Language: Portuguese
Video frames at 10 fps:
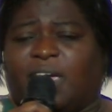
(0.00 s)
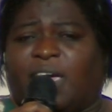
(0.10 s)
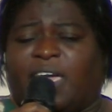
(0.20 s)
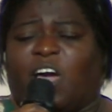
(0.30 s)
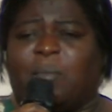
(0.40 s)

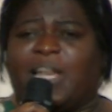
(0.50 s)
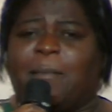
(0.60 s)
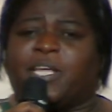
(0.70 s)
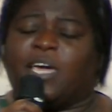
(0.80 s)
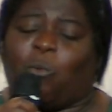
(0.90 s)
E eu me
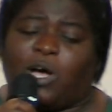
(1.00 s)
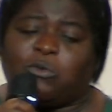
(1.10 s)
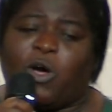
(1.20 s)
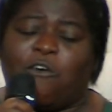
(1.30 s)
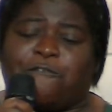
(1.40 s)
lembro que
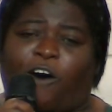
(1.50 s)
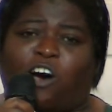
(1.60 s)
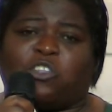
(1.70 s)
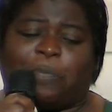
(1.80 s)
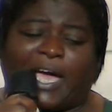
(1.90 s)
quando eu
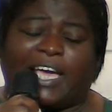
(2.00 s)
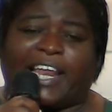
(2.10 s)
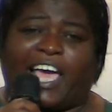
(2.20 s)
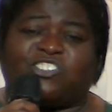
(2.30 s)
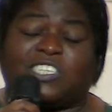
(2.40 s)
volto para a
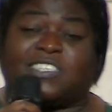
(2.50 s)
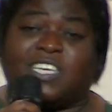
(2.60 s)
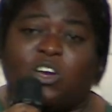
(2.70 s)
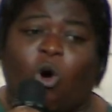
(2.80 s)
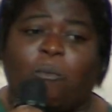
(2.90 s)
igreja,
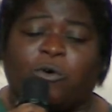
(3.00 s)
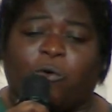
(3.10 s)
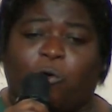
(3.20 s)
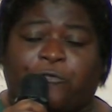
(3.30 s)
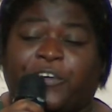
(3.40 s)
assim
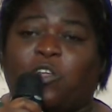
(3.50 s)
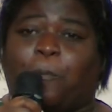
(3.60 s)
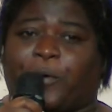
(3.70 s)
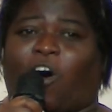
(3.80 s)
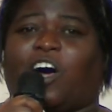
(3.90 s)
como o filho
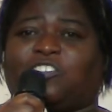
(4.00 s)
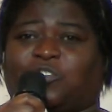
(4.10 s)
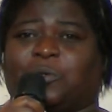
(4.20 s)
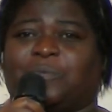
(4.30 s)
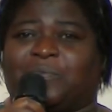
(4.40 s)

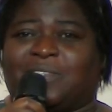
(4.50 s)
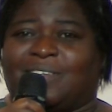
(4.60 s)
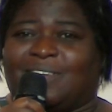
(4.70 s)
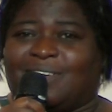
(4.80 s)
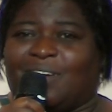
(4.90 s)
pródigo,
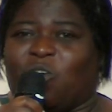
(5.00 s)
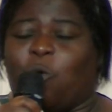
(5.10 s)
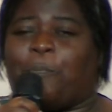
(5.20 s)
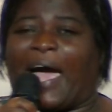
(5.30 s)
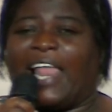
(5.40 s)
o
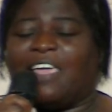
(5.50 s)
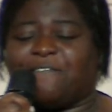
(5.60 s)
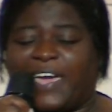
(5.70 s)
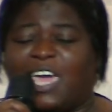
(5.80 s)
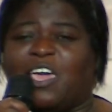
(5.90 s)
pai ele
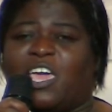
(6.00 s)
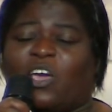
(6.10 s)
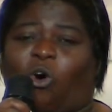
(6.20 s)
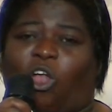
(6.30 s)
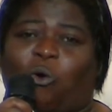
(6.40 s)
vem e
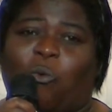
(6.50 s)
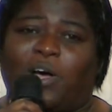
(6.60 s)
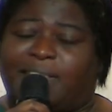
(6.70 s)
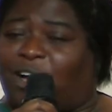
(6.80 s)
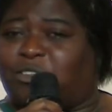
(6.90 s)
coloca um
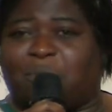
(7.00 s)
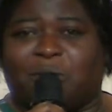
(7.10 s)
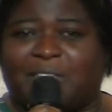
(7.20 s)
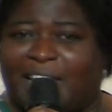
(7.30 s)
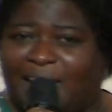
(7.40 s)
anel do
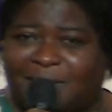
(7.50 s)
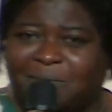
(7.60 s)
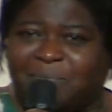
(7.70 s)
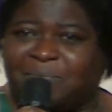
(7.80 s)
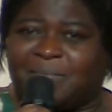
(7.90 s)
meu
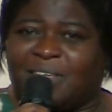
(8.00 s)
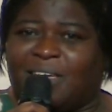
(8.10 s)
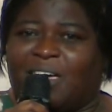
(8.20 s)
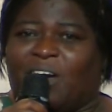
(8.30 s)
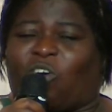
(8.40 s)
dedo,
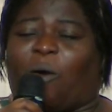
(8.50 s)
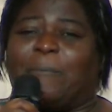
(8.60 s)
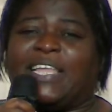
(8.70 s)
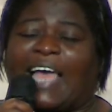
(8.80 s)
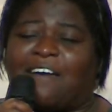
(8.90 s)

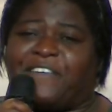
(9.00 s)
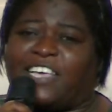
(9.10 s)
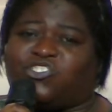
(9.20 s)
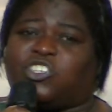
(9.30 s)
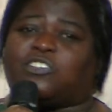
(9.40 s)
me dá vestes